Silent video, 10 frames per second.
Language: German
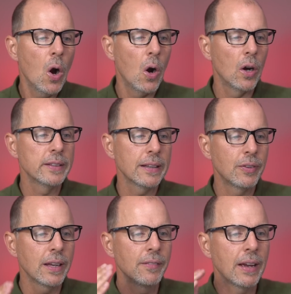Und
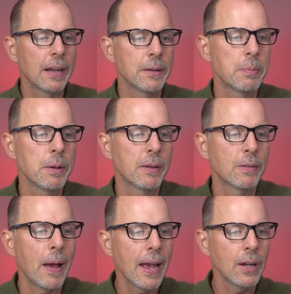deswegen hatte ich mich mit
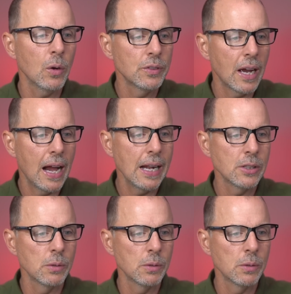zweien unterhalten